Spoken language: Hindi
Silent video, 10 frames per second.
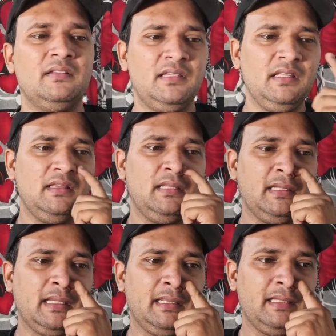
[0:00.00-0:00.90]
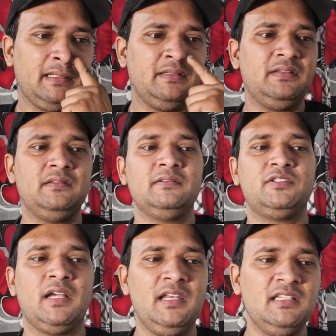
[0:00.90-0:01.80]
तीन दिन के अंदर तो
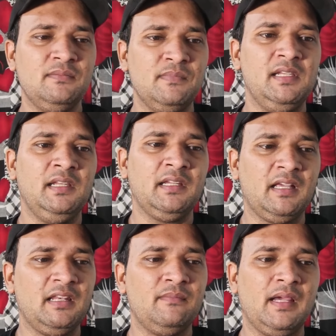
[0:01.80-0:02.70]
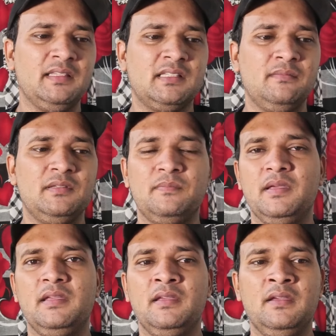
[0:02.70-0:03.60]
चालीस मिलियन के करीब भाई साहब इस
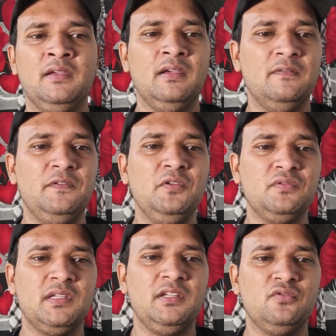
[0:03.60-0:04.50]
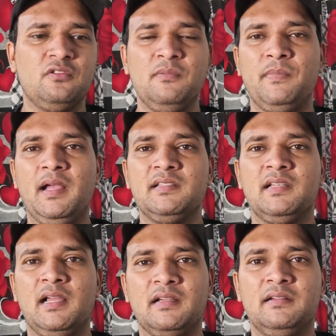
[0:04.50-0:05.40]
पर व्यूज़ हैं जो कि पाँच
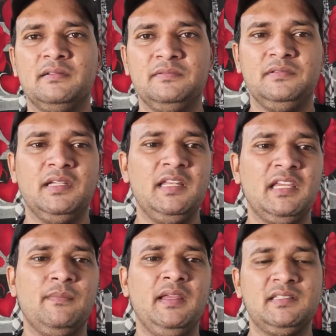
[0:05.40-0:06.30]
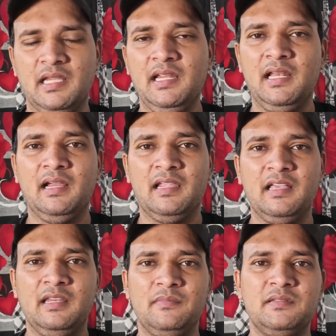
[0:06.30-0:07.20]
लाख यानी कि भाई छः लाख के
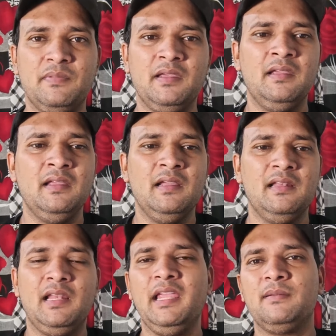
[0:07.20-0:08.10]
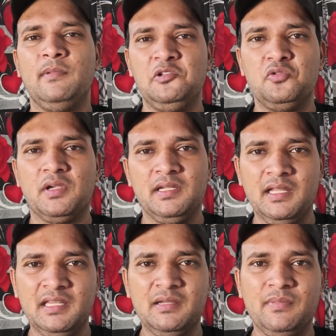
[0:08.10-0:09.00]
करीब इस पर लाइक मिल चुके हैं
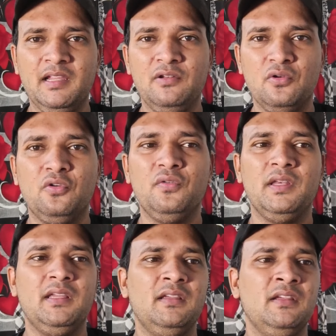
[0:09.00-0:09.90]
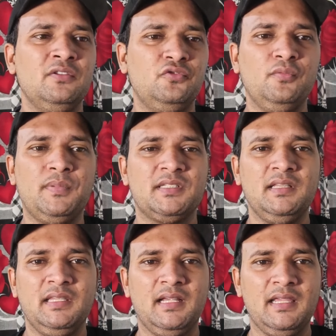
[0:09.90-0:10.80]
यानी कि भाई लोगों ने जो
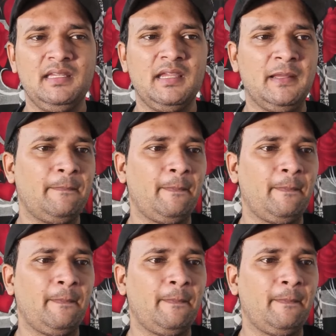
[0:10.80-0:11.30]
पसंद दिखाई है